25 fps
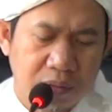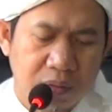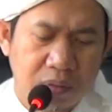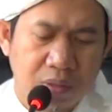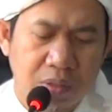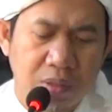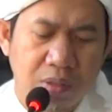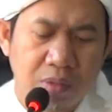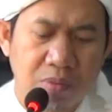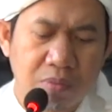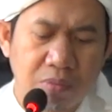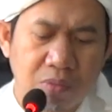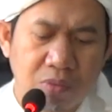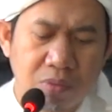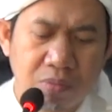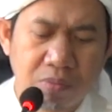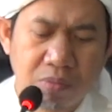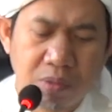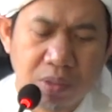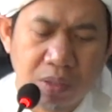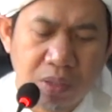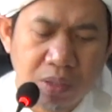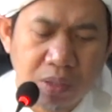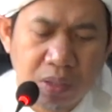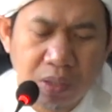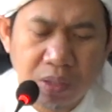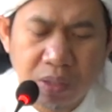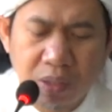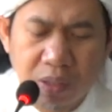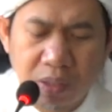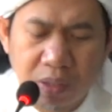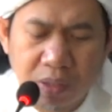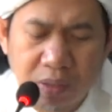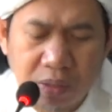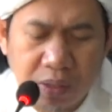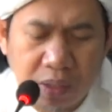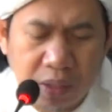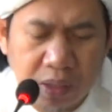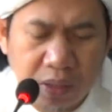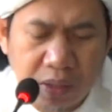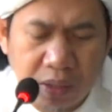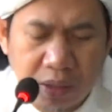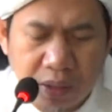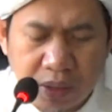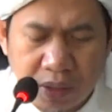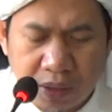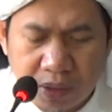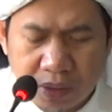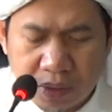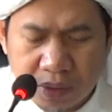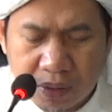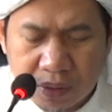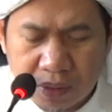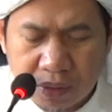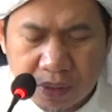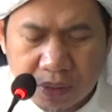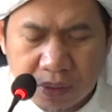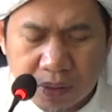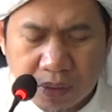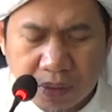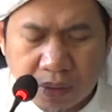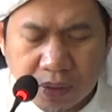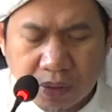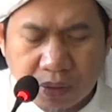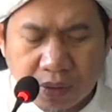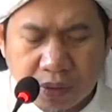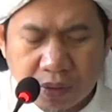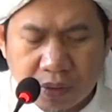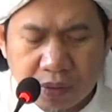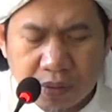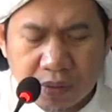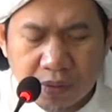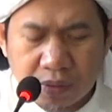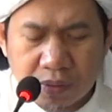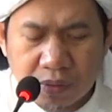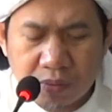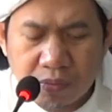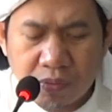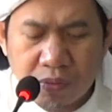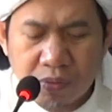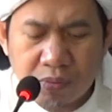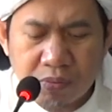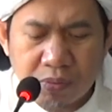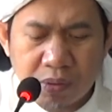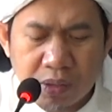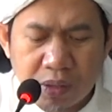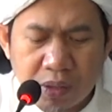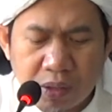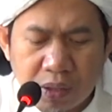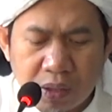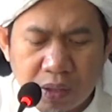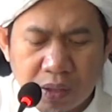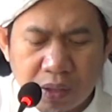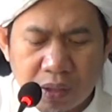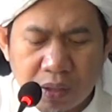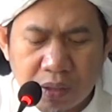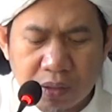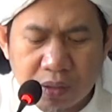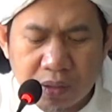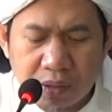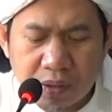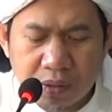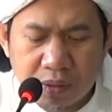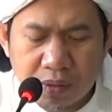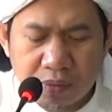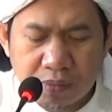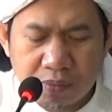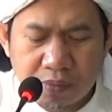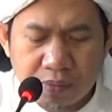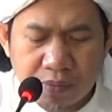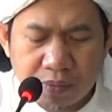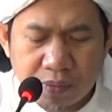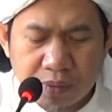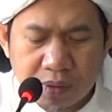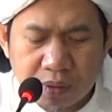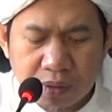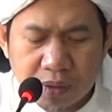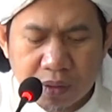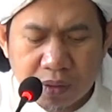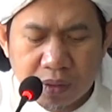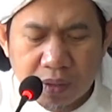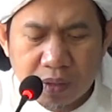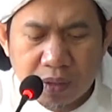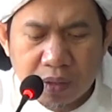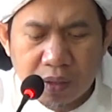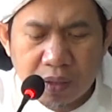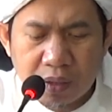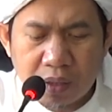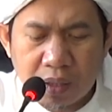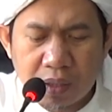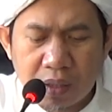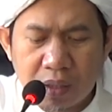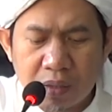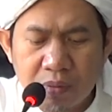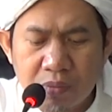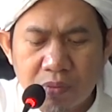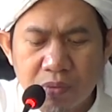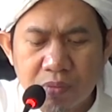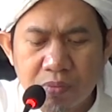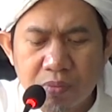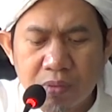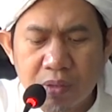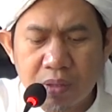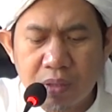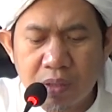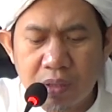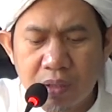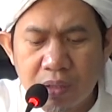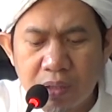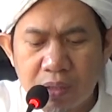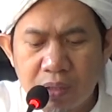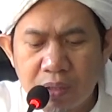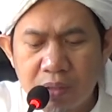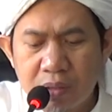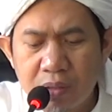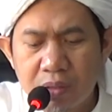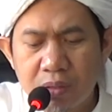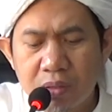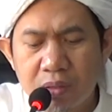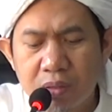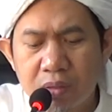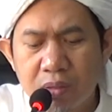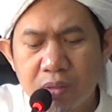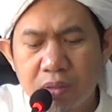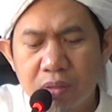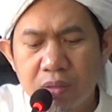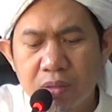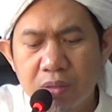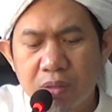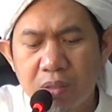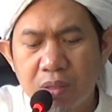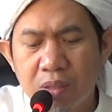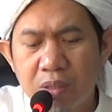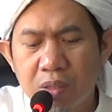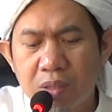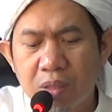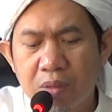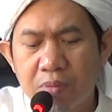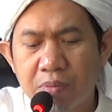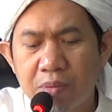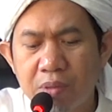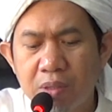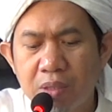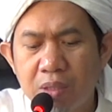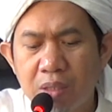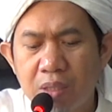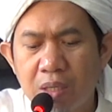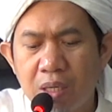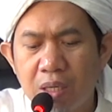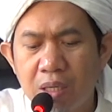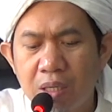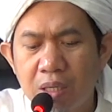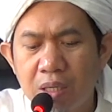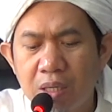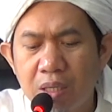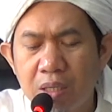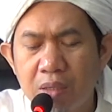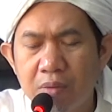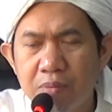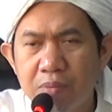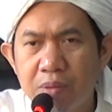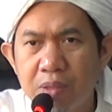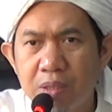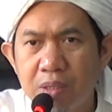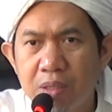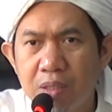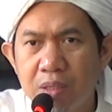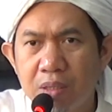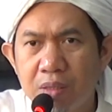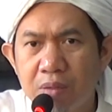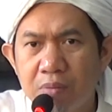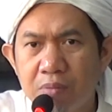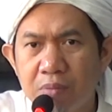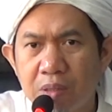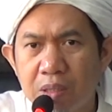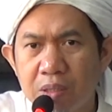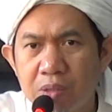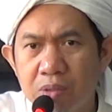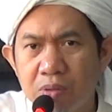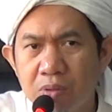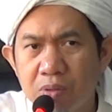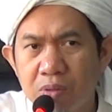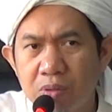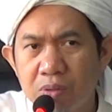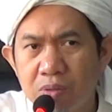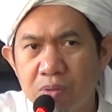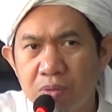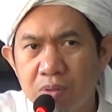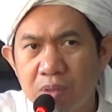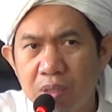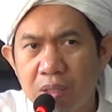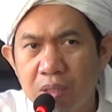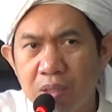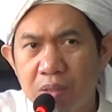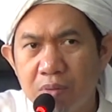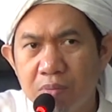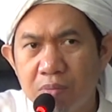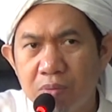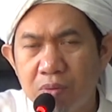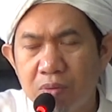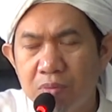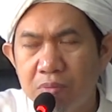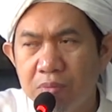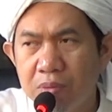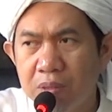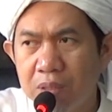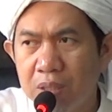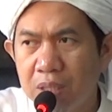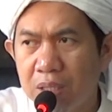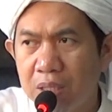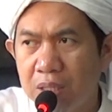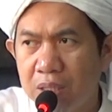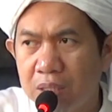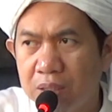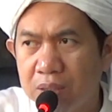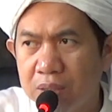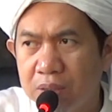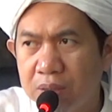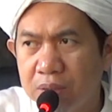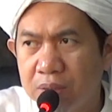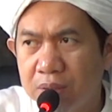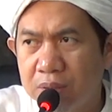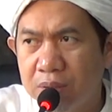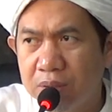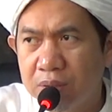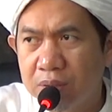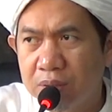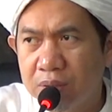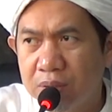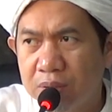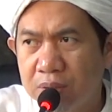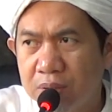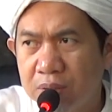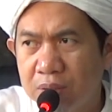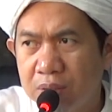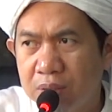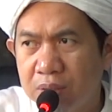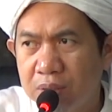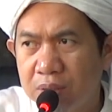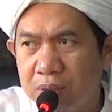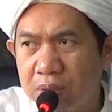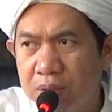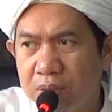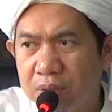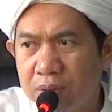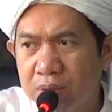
jadi mukminina jadi ya. mukminin karena mukminin ini namanya aglabiyah masuk juga mukminat Yeah.